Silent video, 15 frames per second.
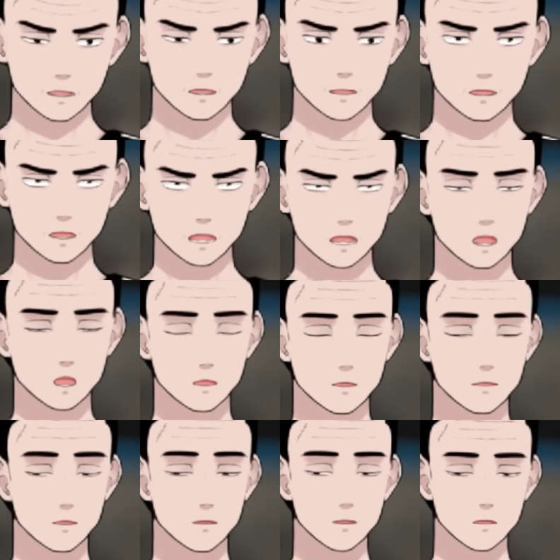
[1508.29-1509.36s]
ね。
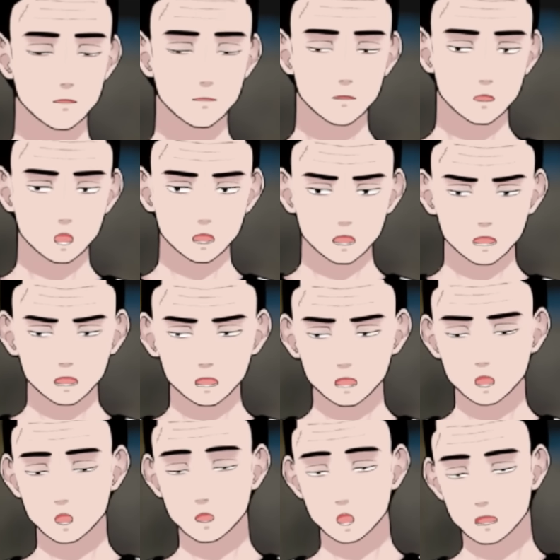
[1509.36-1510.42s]
まあちょっ
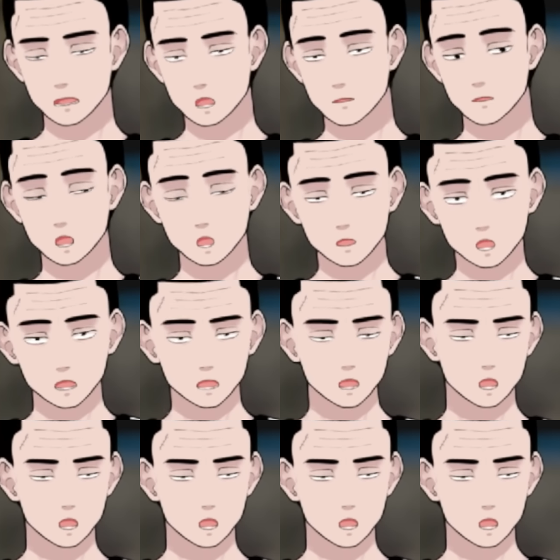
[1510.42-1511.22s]
と長くなりましたけど、